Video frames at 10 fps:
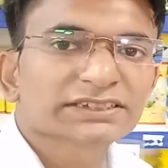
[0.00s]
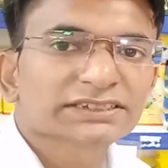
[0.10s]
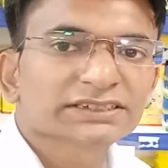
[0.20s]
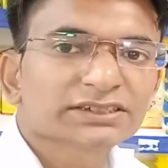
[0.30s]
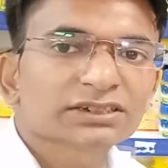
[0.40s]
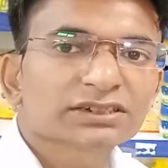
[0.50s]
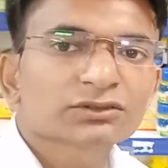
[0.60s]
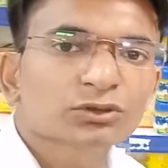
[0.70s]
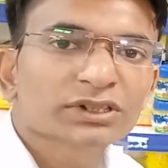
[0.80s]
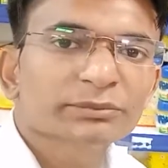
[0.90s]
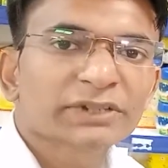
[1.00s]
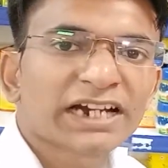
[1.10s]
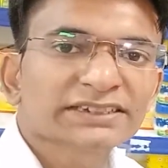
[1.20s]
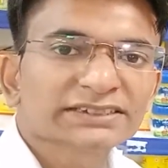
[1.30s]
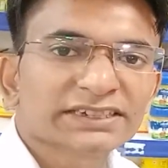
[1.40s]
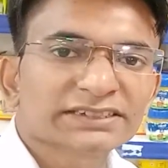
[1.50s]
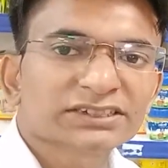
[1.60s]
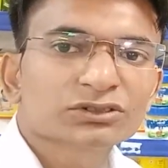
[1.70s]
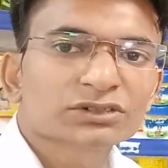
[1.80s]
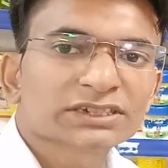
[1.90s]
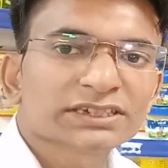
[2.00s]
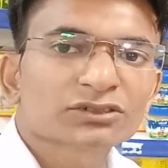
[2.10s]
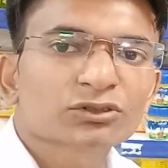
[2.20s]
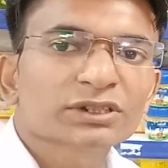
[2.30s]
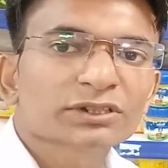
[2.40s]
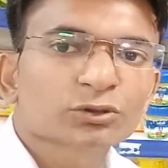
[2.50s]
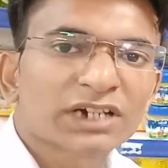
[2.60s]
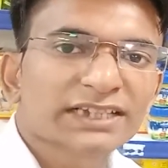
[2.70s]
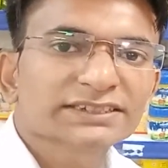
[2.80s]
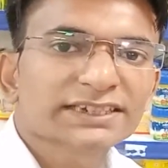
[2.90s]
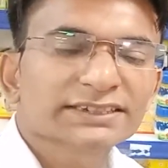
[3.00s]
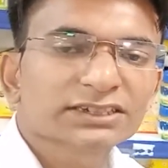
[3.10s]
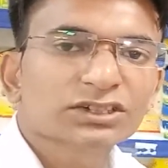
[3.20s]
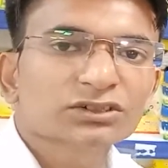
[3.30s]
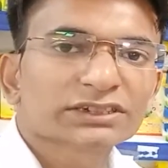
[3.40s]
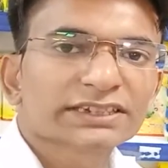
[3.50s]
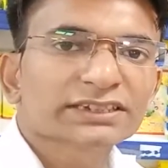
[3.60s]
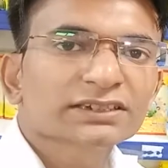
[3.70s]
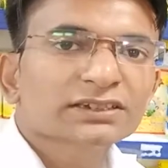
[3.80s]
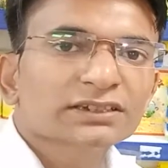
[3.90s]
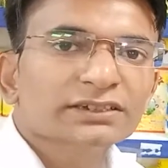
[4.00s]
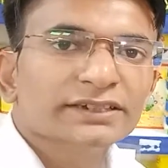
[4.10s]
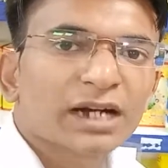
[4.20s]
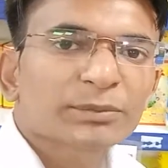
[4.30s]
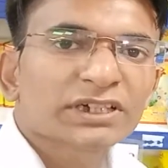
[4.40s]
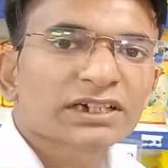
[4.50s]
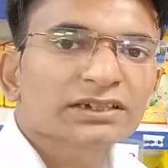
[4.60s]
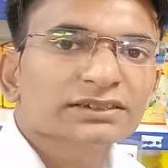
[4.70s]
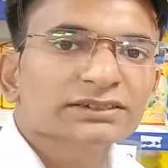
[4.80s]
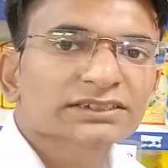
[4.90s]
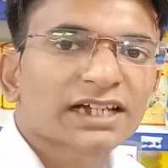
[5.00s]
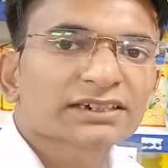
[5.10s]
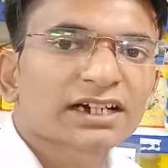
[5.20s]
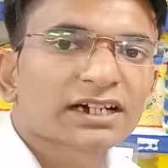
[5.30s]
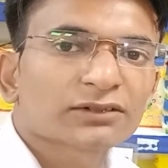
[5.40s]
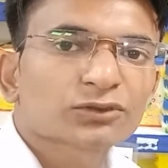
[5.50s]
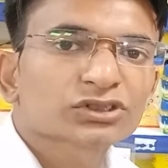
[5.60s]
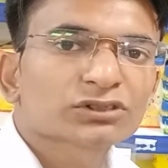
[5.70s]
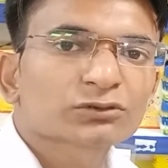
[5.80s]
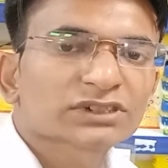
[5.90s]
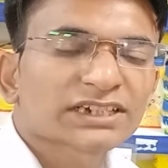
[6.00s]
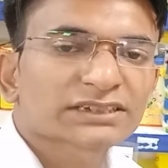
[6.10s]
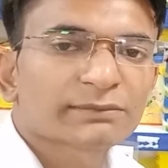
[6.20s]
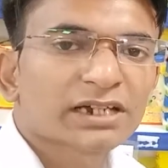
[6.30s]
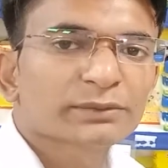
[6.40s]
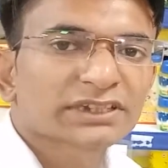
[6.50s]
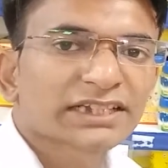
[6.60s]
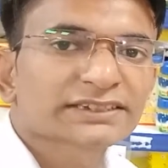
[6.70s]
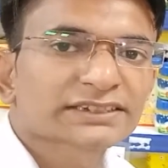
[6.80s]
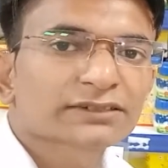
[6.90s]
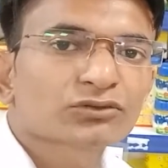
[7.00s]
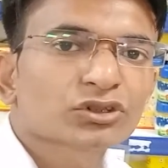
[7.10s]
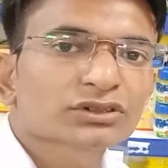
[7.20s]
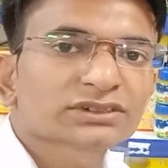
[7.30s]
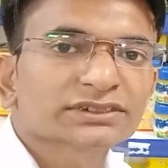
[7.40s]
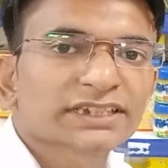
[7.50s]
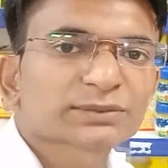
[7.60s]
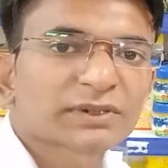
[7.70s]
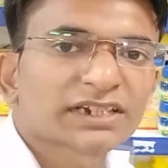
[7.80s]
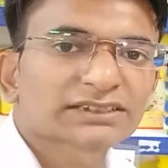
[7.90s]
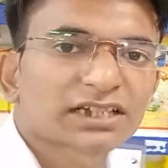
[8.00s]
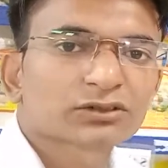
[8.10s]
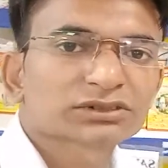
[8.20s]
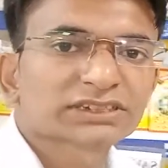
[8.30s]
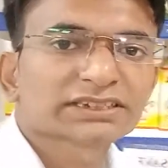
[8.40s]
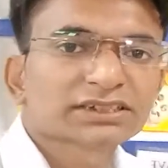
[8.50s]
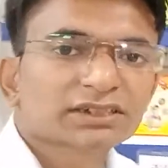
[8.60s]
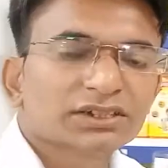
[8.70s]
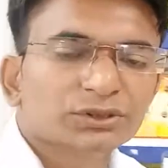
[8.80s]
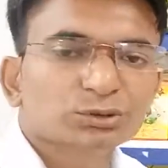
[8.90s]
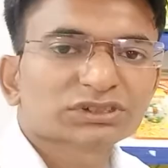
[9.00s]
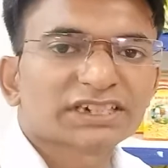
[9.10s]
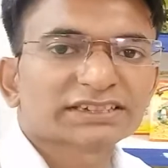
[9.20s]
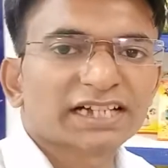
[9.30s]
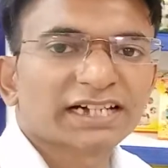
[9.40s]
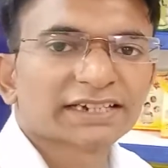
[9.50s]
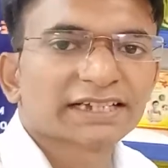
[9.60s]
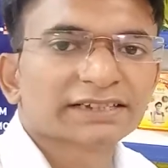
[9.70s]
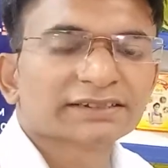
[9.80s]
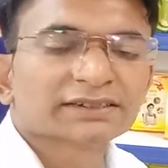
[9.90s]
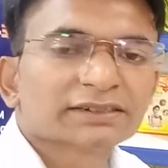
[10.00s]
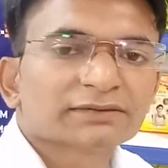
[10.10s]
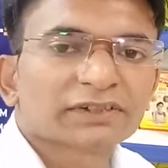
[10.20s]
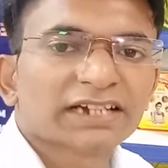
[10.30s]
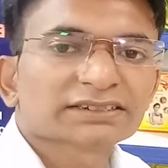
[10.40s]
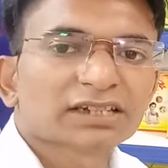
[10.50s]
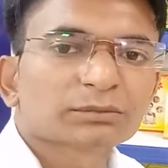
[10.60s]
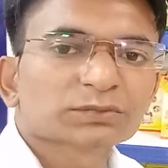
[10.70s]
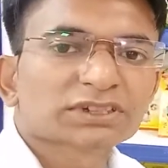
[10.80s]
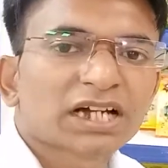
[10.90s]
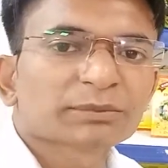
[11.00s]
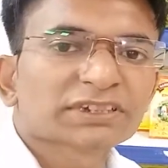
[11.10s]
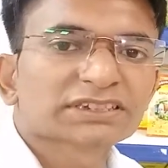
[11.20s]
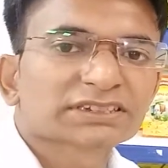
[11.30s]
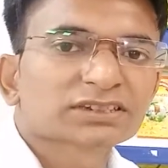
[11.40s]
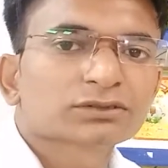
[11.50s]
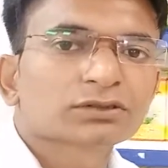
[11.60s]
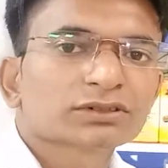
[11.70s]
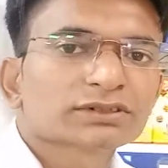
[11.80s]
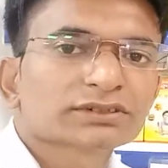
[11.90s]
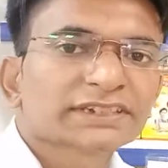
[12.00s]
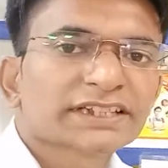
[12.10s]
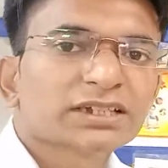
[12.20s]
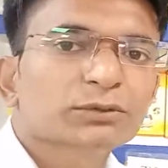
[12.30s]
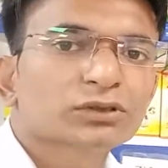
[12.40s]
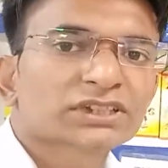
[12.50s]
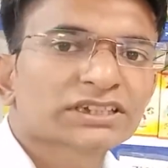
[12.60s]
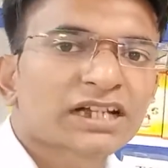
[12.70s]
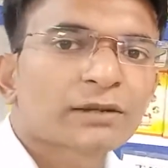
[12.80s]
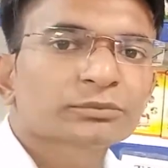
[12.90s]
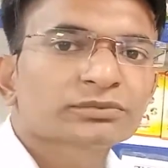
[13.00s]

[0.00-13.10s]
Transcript: किसी की कोई ब्रांड चेंज नहीं होती कोई दुकान चेंज नहीं होती यहाँ पे इंसान का हर वो ज़रूरत का सामान मिलता है जिसे वो दस पंद्रह सालों से यूज़ करता आ रहा है फ्रेंड्स हम यहाँ पे किसी को ये नहीं बोलते कि आप